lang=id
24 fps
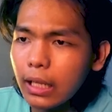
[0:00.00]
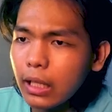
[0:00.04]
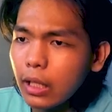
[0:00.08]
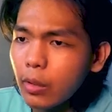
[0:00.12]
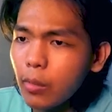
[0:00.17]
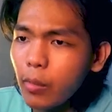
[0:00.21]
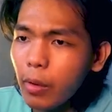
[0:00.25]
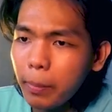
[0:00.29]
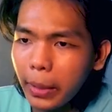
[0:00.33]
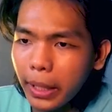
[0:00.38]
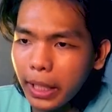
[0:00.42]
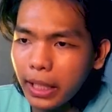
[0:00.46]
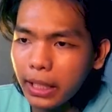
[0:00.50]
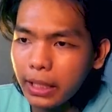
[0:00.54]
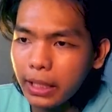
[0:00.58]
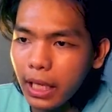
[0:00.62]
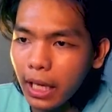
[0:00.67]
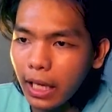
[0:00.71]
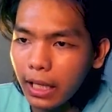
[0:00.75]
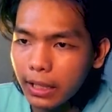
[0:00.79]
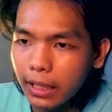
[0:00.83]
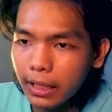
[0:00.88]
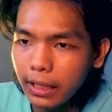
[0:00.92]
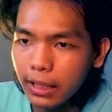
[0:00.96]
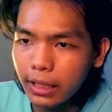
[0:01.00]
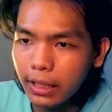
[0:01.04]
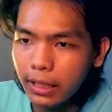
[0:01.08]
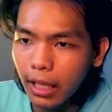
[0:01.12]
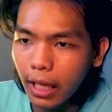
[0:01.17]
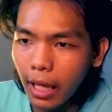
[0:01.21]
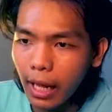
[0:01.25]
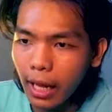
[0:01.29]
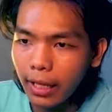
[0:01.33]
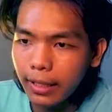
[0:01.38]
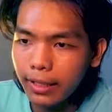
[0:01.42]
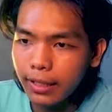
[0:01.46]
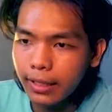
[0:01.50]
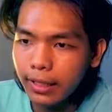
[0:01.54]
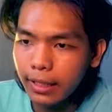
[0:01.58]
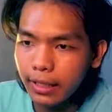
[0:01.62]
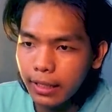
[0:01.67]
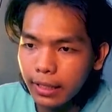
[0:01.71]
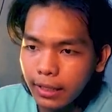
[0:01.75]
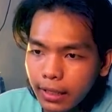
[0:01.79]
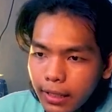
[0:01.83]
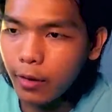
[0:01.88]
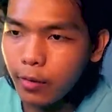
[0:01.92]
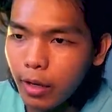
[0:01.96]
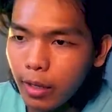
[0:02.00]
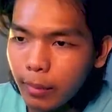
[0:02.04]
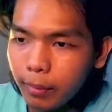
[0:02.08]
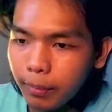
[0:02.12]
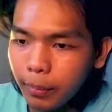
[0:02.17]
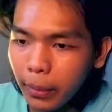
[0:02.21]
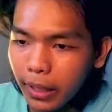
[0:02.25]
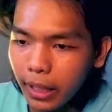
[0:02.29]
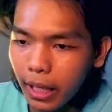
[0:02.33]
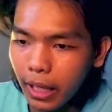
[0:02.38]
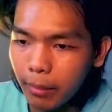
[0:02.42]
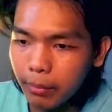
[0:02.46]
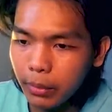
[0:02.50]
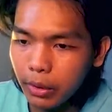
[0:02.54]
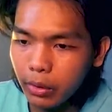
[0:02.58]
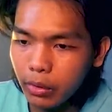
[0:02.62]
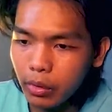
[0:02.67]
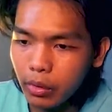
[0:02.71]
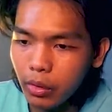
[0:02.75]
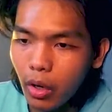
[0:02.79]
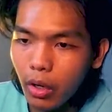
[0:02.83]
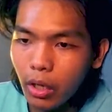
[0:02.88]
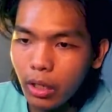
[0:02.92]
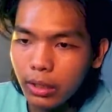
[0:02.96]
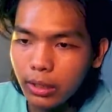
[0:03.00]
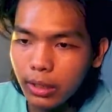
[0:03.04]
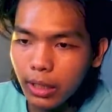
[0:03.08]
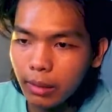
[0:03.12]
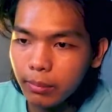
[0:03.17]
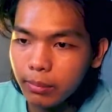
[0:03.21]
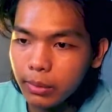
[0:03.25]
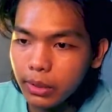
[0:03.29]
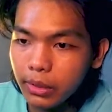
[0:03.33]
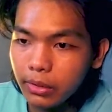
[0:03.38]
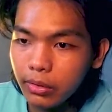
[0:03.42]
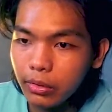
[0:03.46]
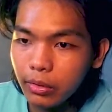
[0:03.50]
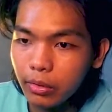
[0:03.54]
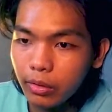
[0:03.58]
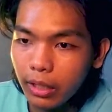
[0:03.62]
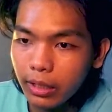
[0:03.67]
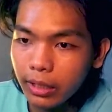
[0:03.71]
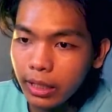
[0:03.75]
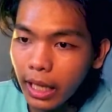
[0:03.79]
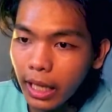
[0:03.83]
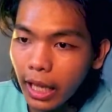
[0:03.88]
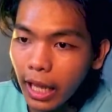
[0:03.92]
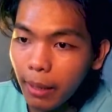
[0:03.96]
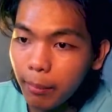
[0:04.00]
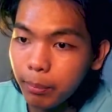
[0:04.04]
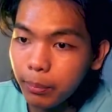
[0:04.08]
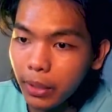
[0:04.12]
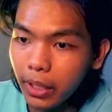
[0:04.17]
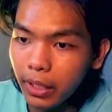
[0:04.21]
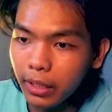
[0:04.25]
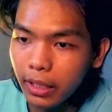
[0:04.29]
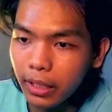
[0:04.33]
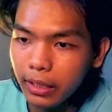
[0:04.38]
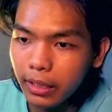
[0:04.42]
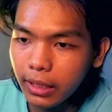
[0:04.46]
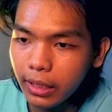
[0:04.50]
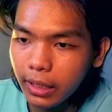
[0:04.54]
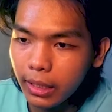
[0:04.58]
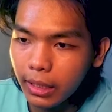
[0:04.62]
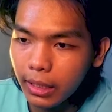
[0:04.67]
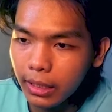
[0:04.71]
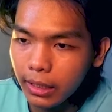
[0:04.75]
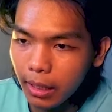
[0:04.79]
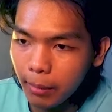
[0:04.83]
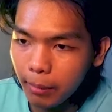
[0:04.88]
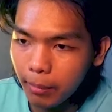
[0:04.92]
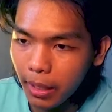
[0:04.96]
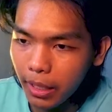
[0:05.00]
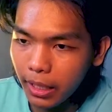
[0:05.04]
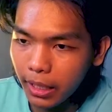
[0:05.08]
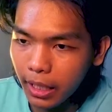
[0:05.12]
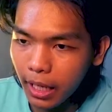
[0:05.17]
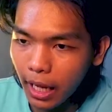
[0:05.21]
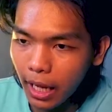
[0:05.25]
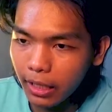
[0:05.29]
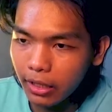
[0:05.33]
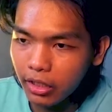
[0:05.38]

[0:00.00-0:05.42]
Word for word: nanti gue pengen cari ini deh. Ah, ini nih nih aku pengen ambil gold habis itu nanti apple nanti kita balik ke